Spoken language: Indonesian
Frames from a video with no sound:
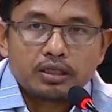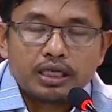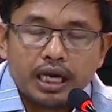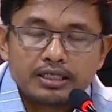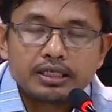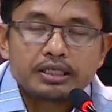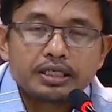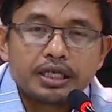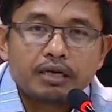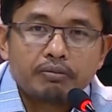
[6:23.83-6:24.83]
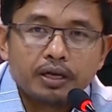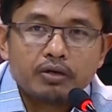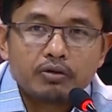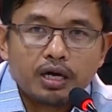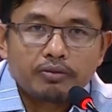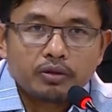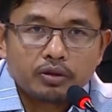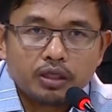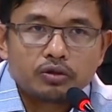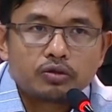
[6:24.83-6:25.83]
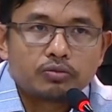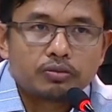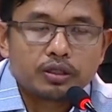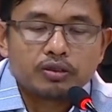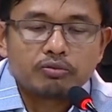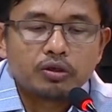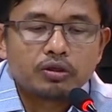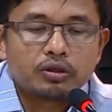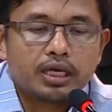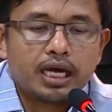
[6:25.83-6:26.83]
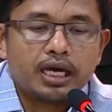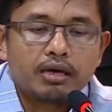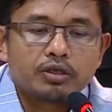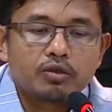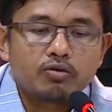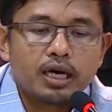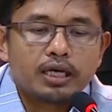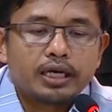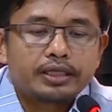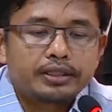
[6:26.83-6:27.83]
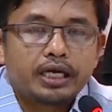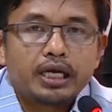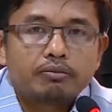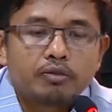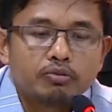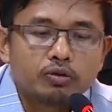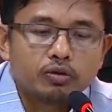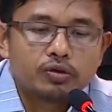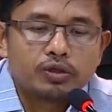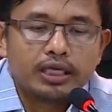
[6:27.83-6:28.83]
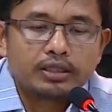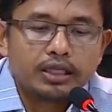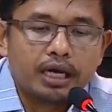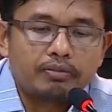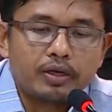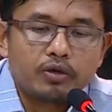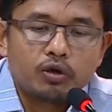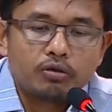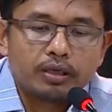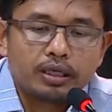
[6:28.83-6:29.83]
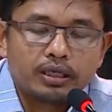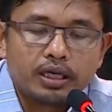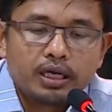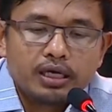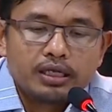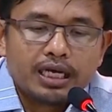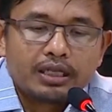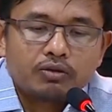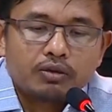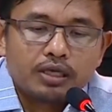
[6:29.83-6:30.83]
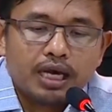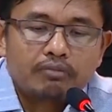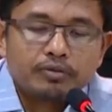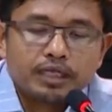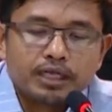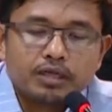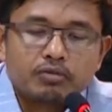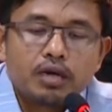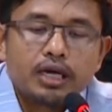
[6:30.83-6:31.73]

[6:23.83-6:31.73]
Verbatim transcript: hasil sidang pleno KPU tertutup tersebut telah kami tuangkan dalam keputusan KPU nomor 1632